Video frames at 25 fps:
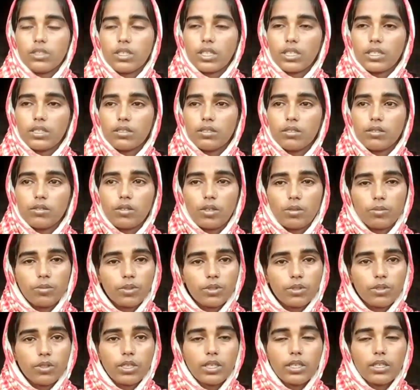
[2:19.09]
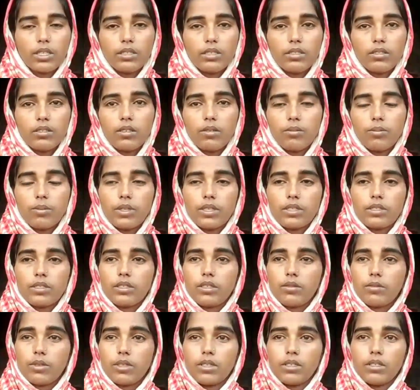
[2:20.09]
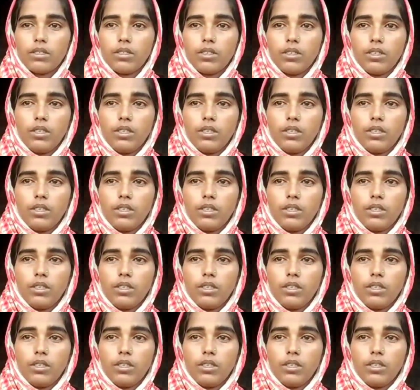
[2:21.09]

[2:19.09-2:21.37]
যা কিছু সব কিছু এখানে ছিল প্লাস আমার